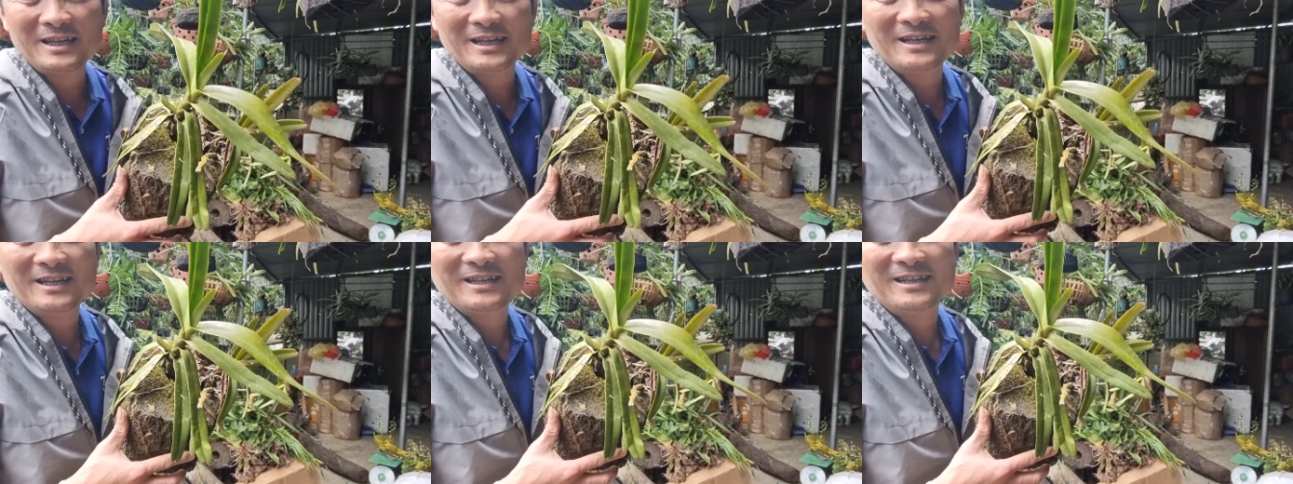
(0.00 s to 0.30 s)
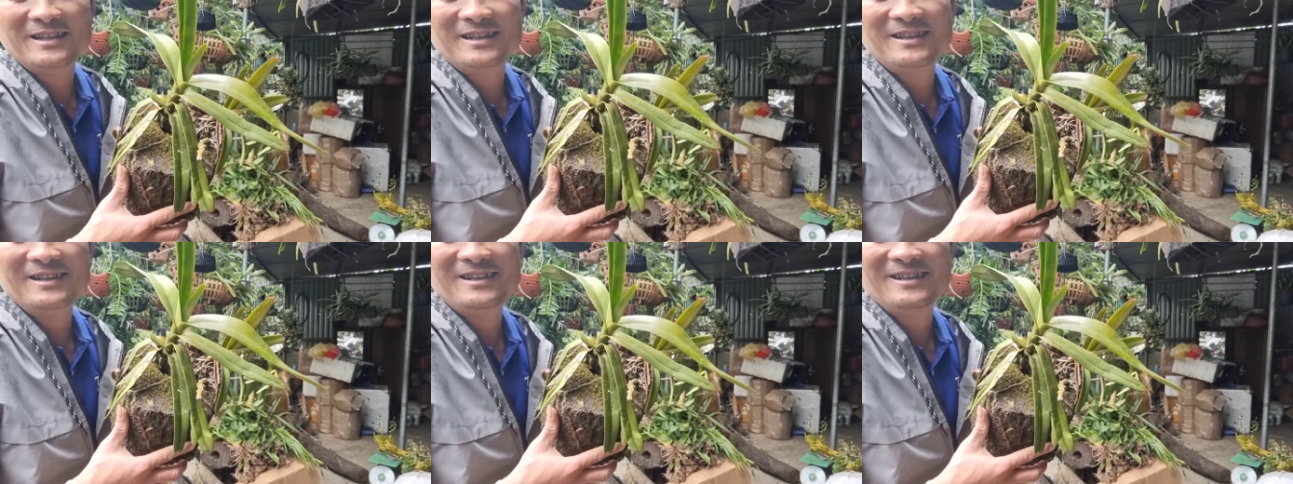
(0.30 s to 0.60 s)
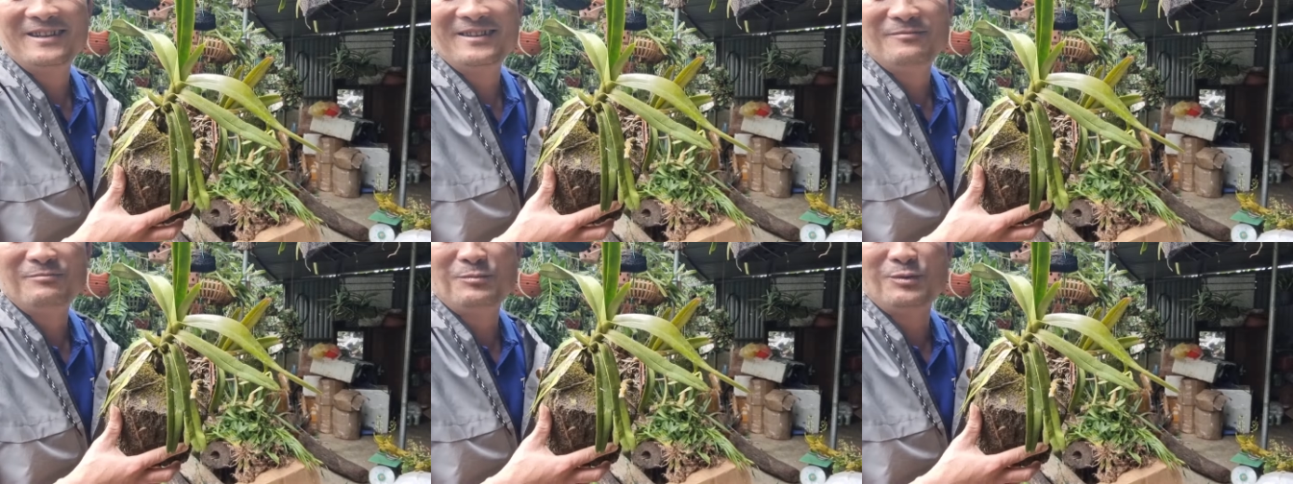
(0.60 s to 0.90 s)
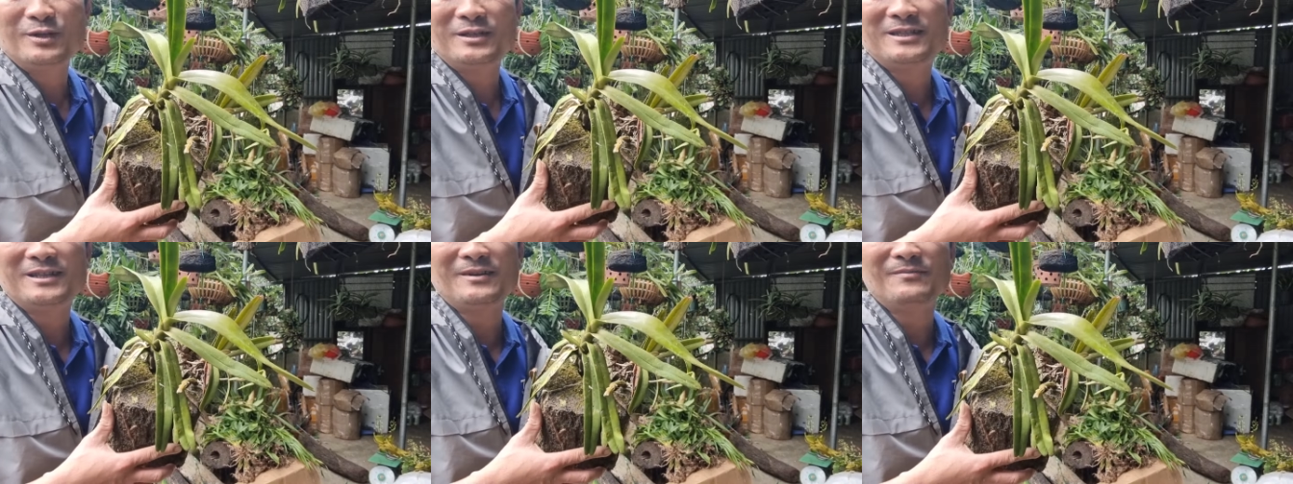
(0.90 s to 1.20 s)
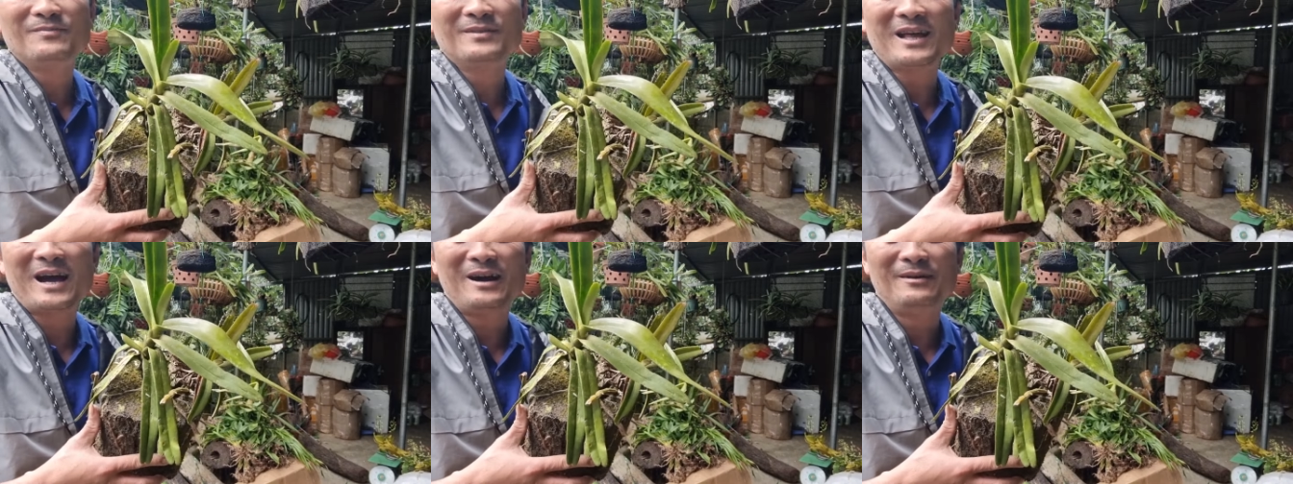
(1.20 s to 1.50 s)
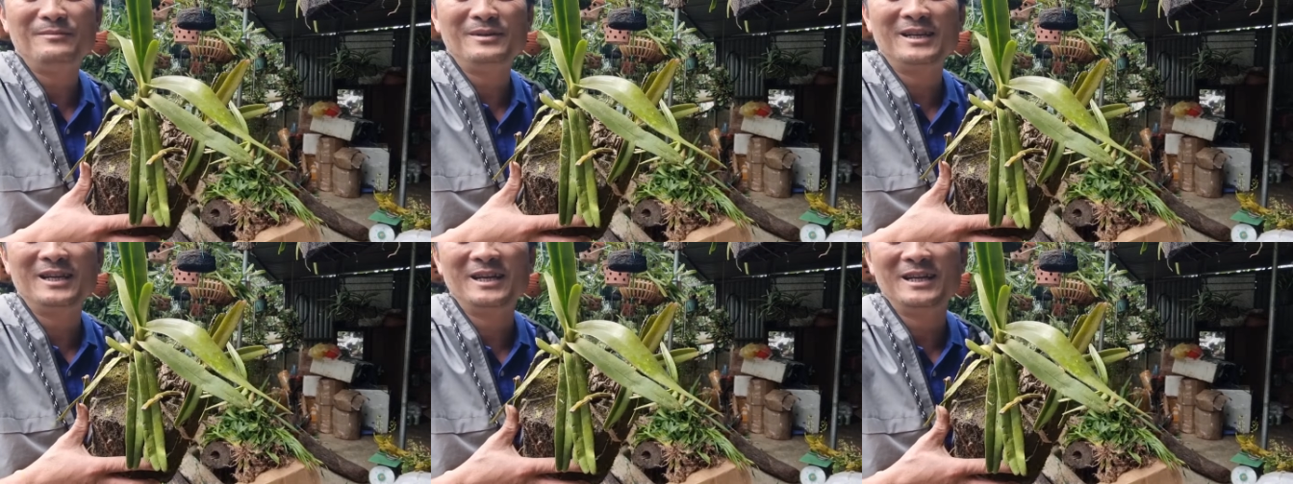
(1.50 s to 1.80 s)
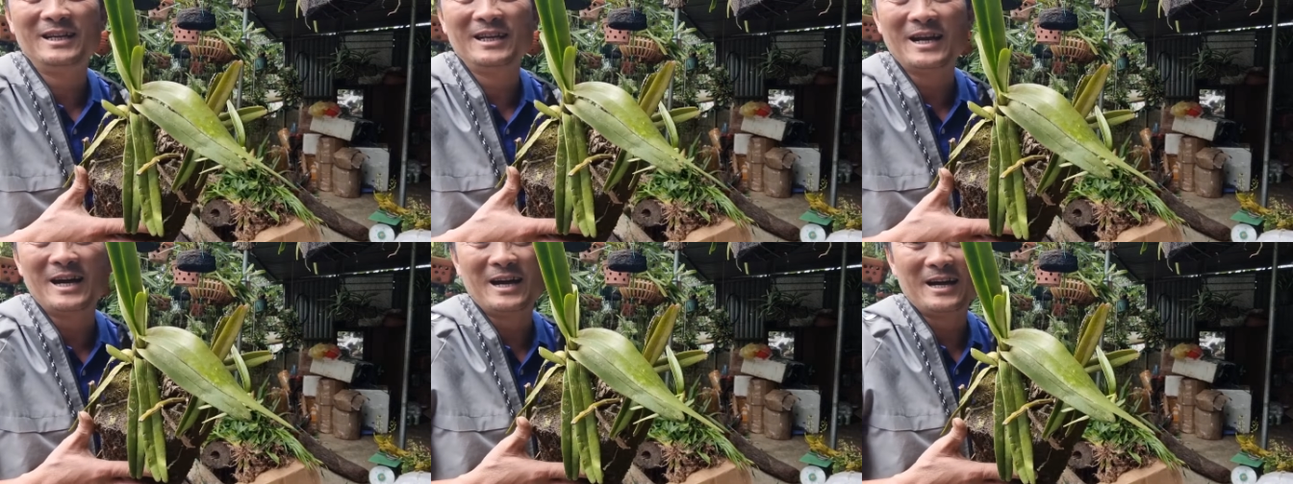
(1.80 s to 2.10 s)
nghìn 180
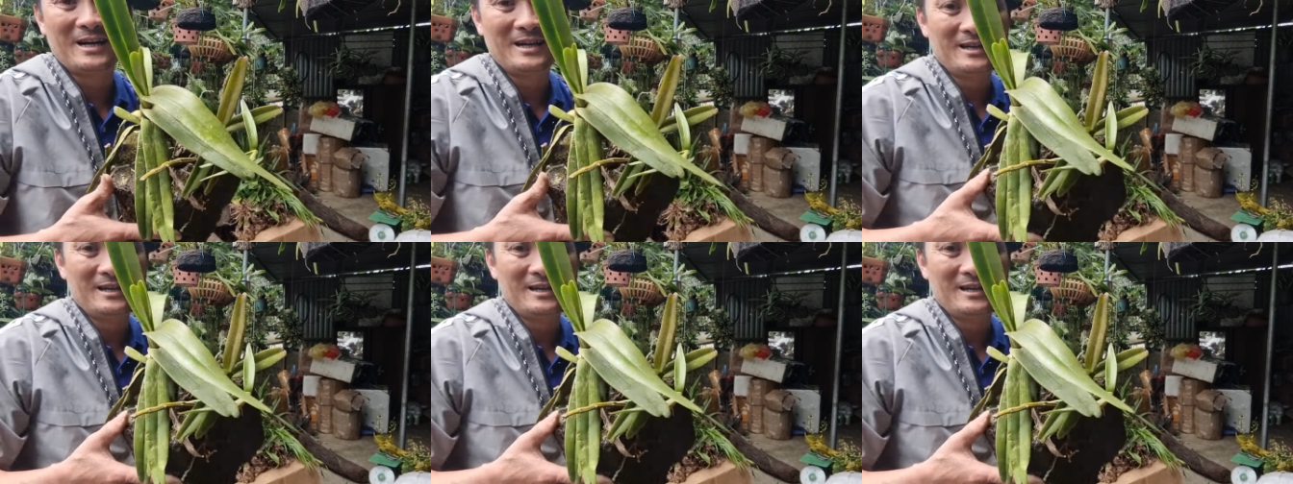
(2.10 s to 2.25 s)
nghìn nhá.